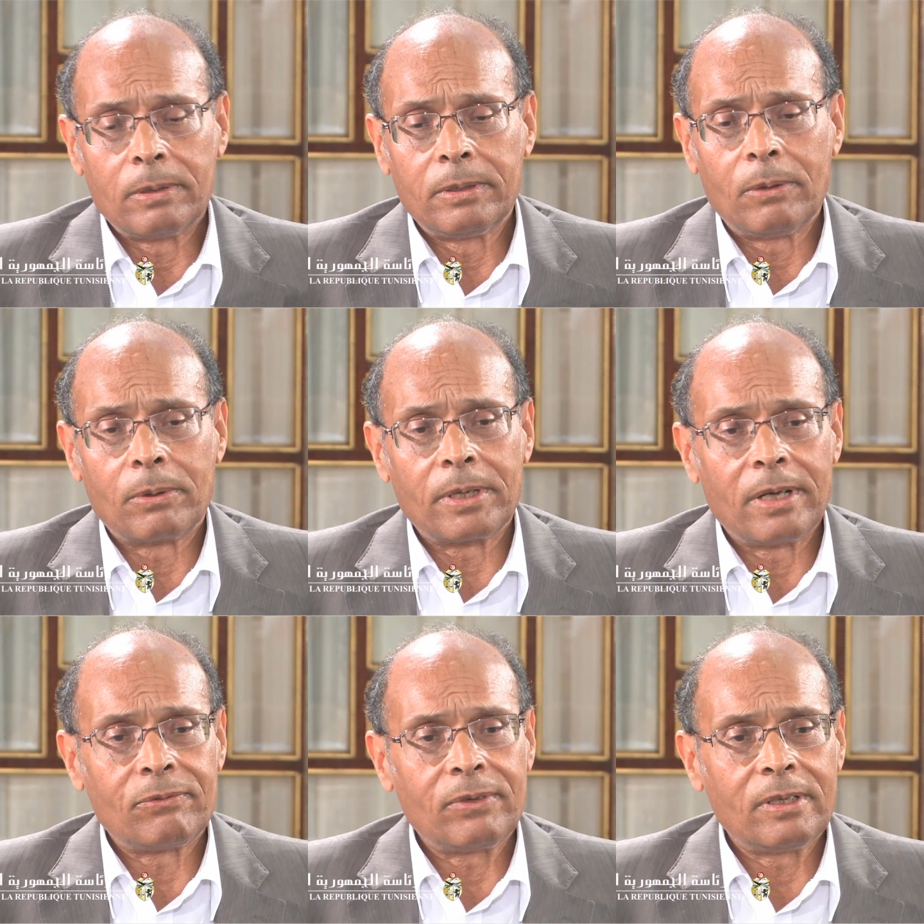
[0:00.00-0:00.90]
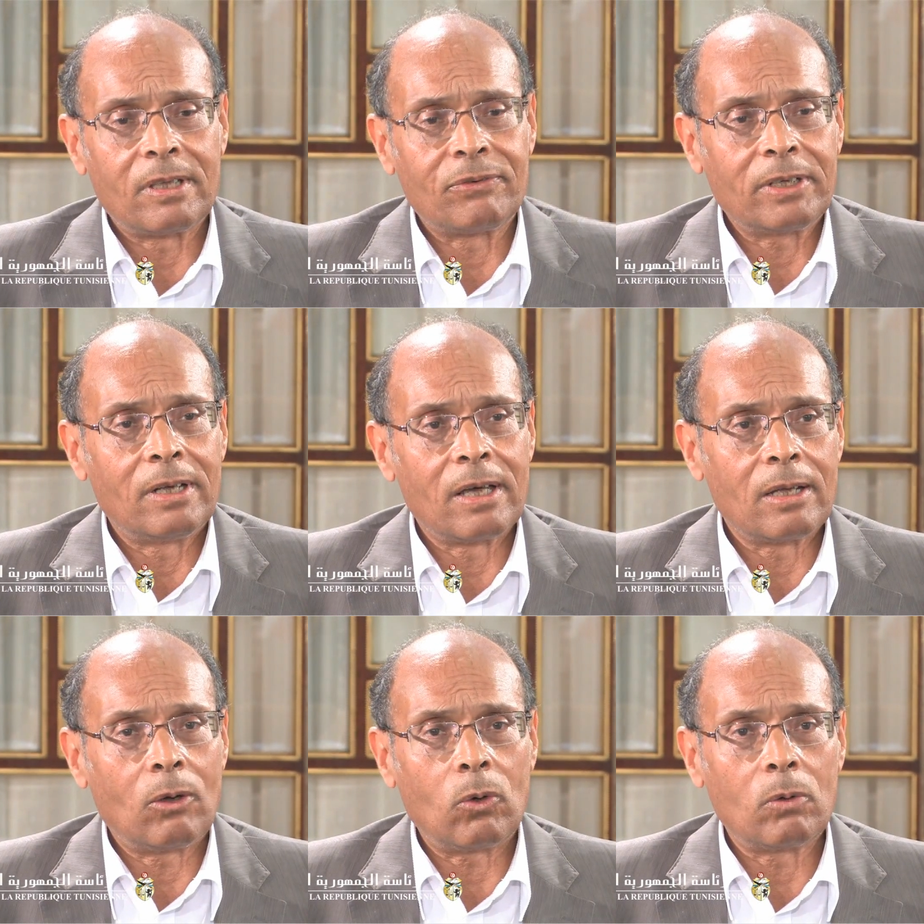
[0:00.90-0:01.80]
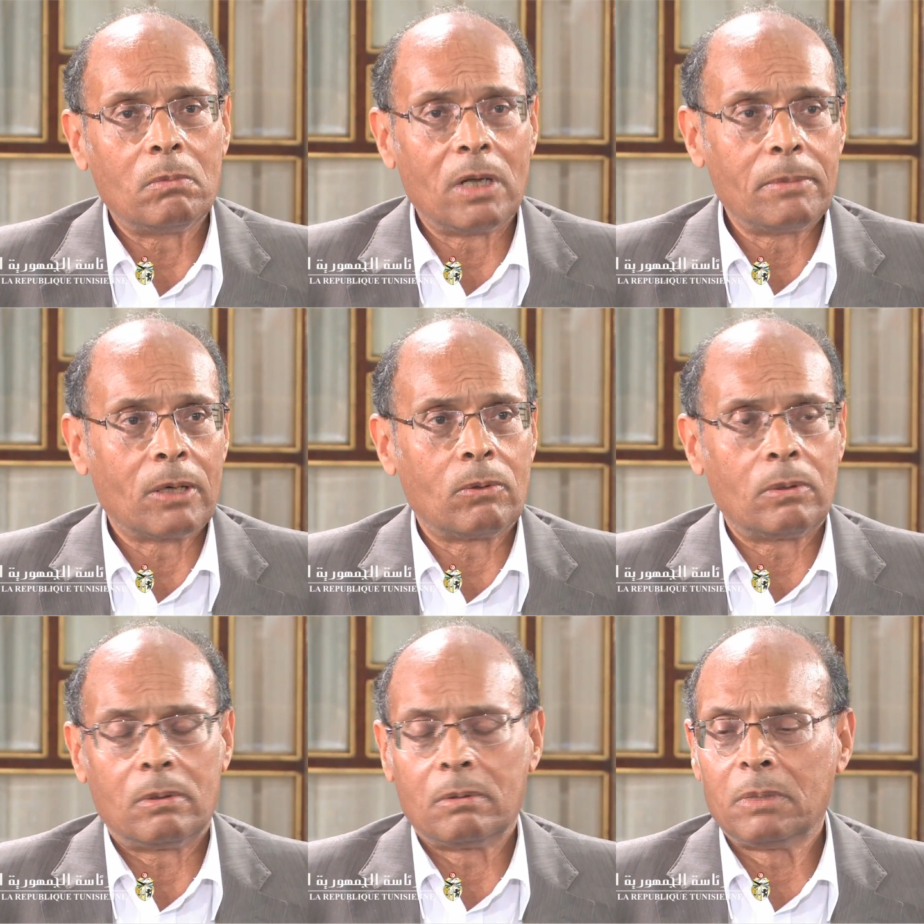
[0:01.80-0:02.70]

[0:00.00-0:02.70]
دورنا في تفعيل هذا الحلم لم يكن